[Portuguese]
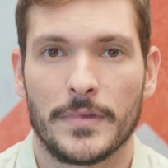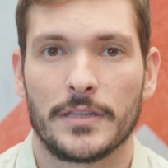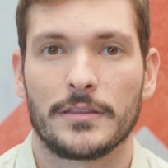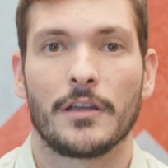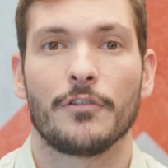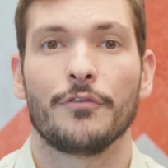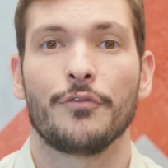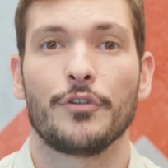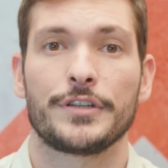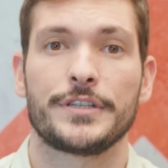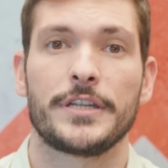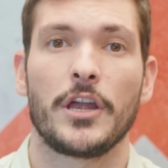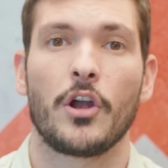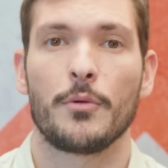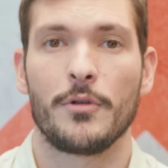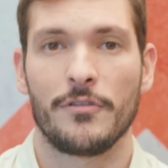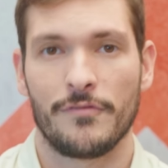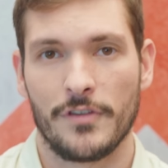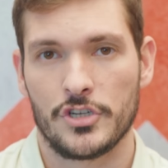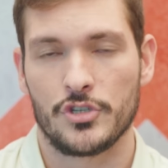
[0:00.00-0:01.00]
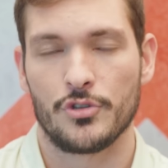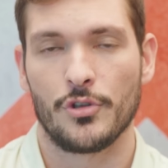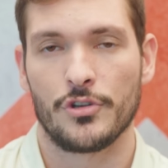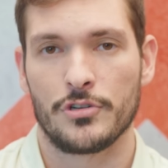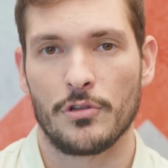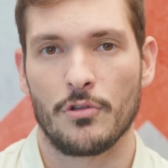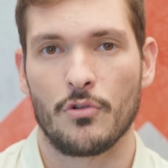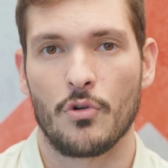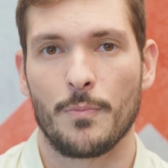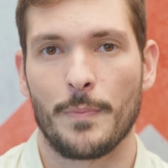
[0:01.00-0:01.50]
Então você, como investidor
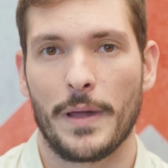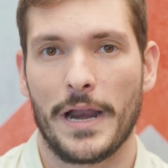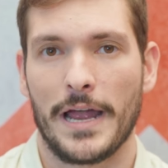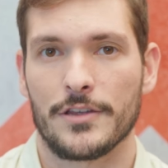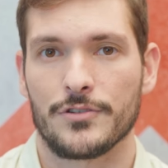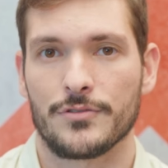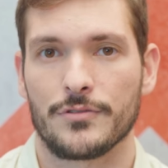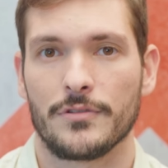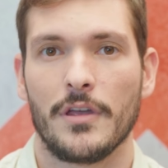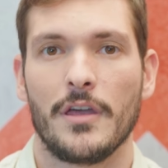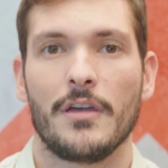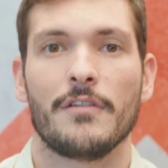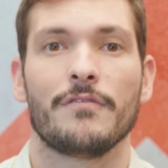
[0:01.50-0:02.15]
de longo prazo,